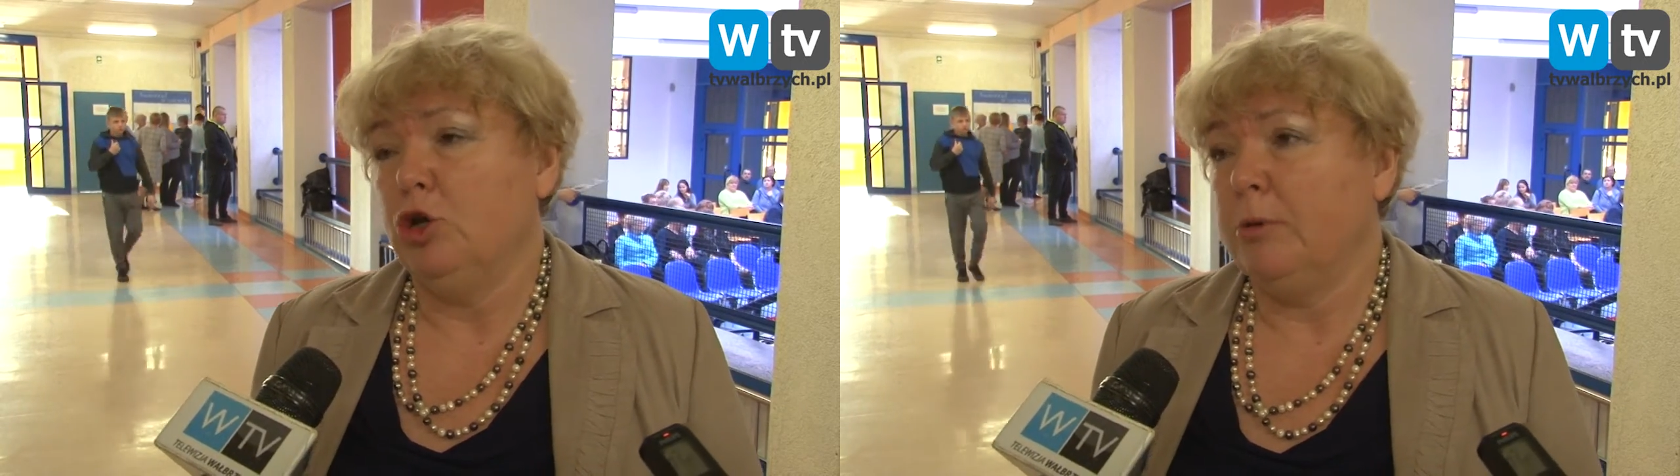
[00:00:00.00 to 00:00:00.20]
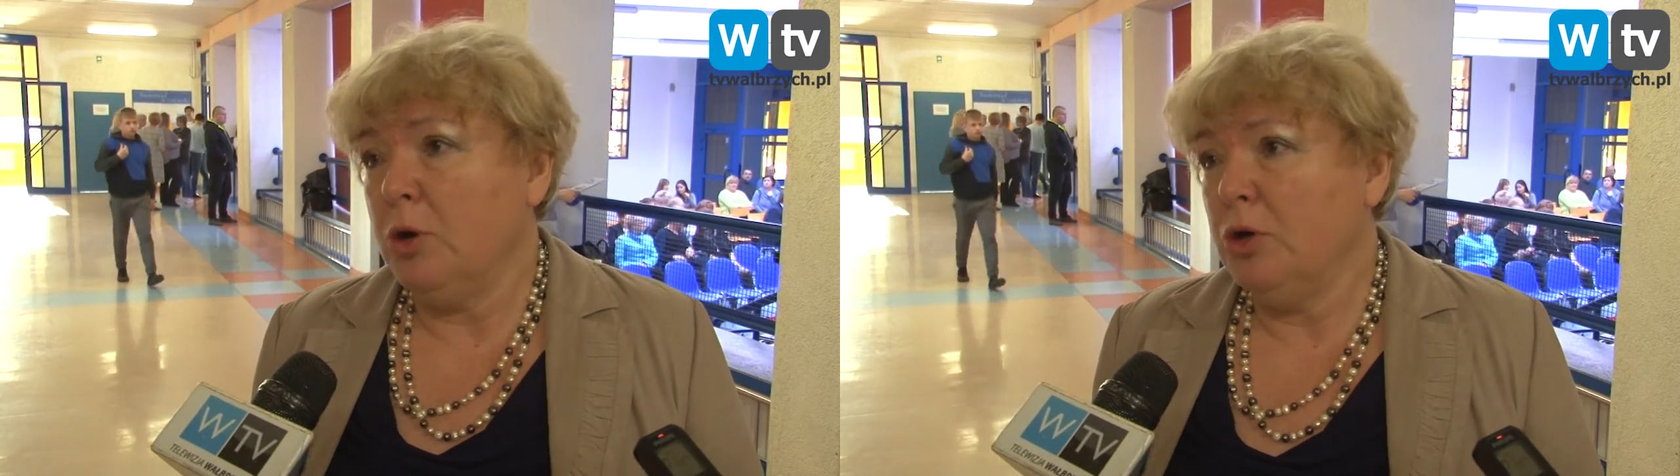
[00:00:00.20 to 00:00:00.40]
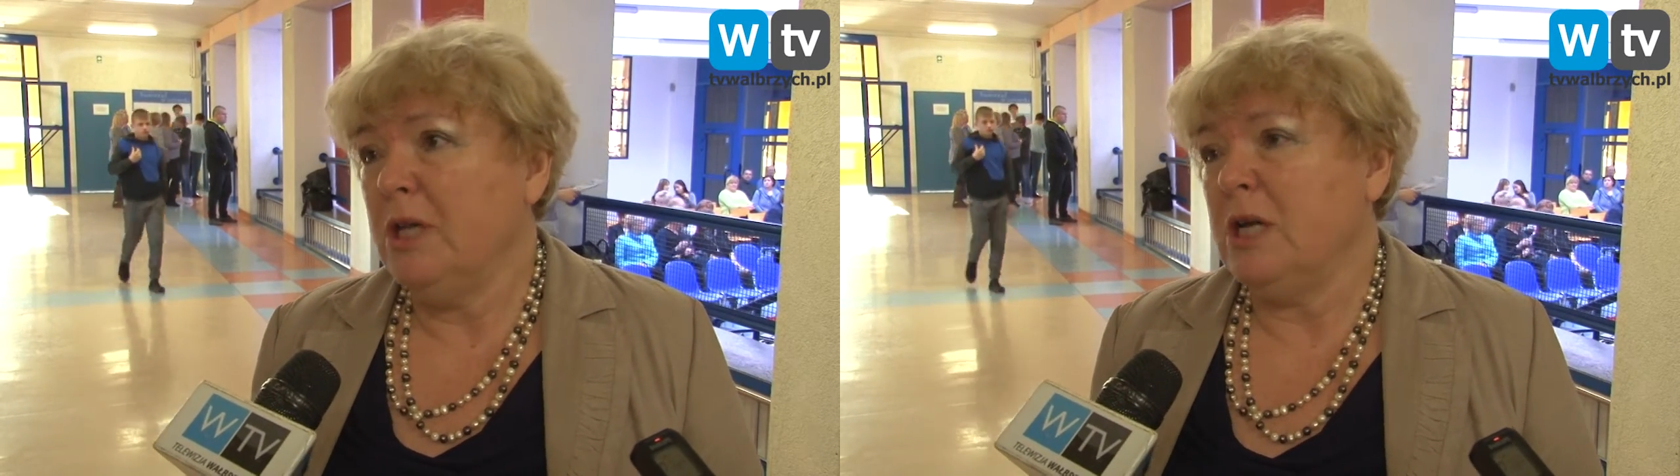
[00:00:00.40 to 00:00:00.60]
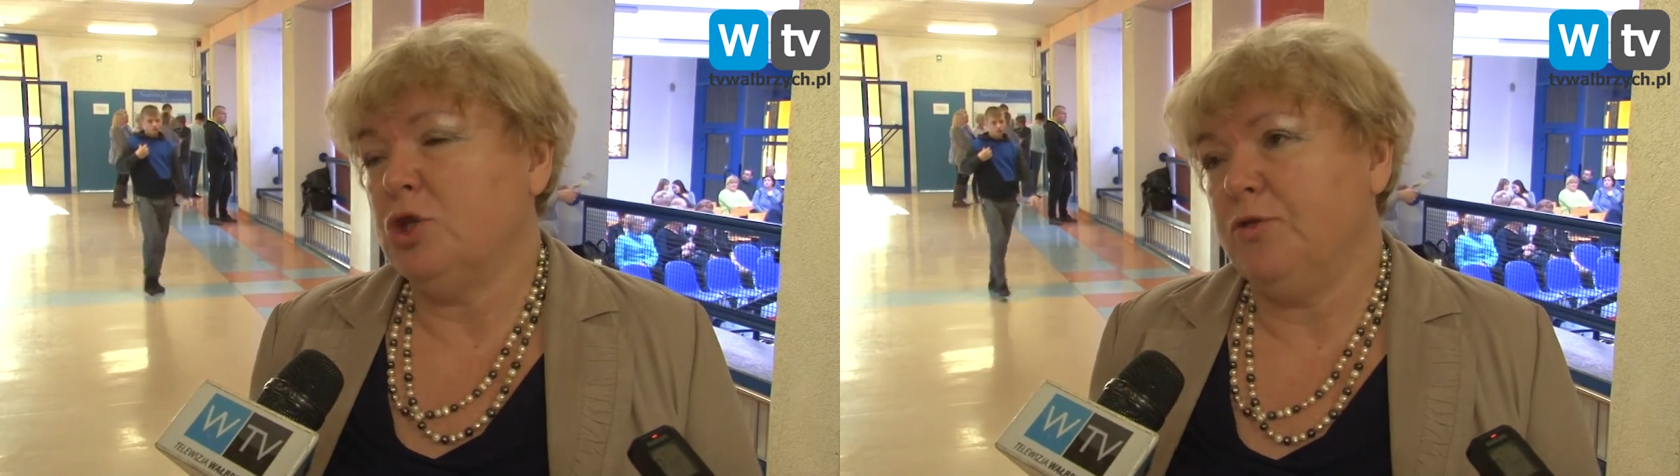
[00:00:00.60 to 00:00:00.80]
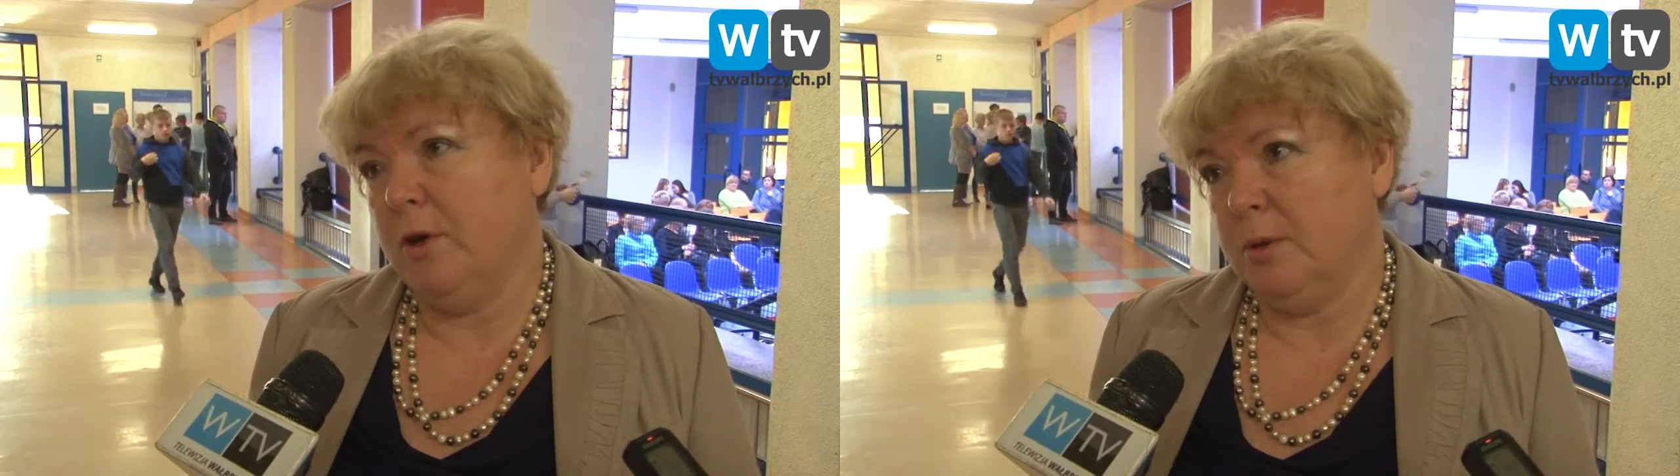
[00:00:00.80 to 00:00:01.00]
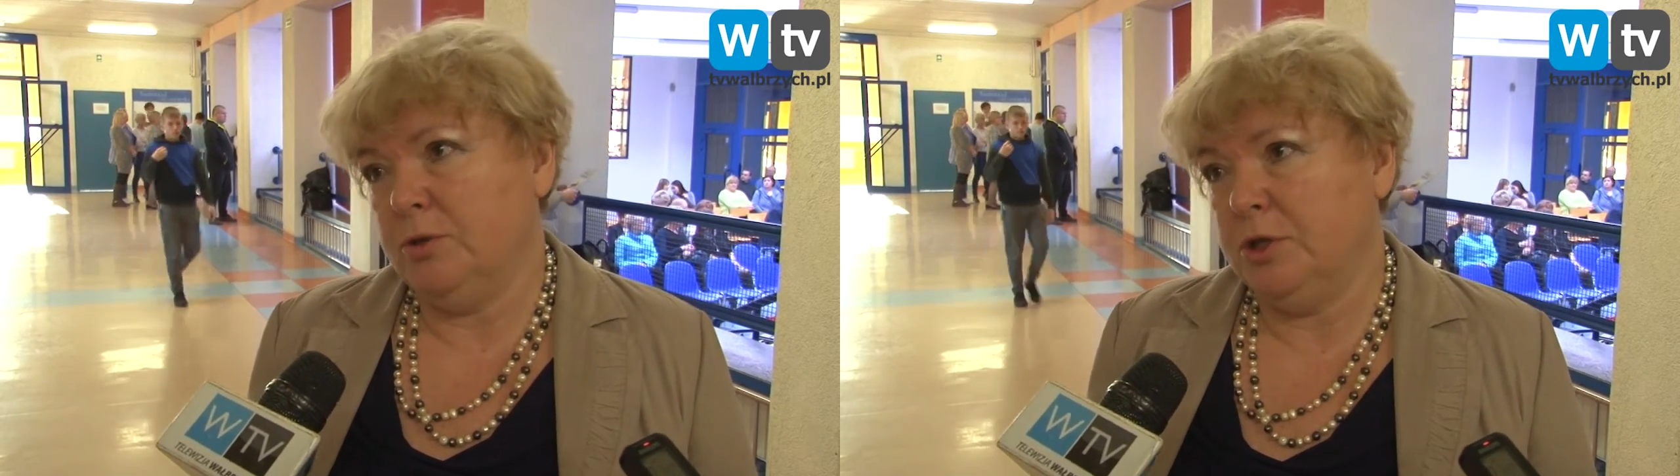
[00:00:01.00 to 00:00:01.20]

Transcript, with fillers: troje na czworo